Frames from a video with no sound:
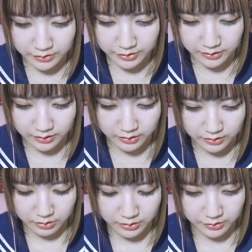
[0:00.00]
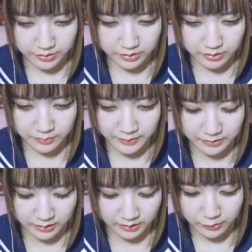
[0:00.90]
クスになってる。これをすればいい
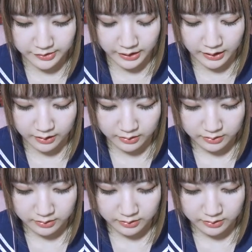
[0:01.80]
のね。おしゃれ。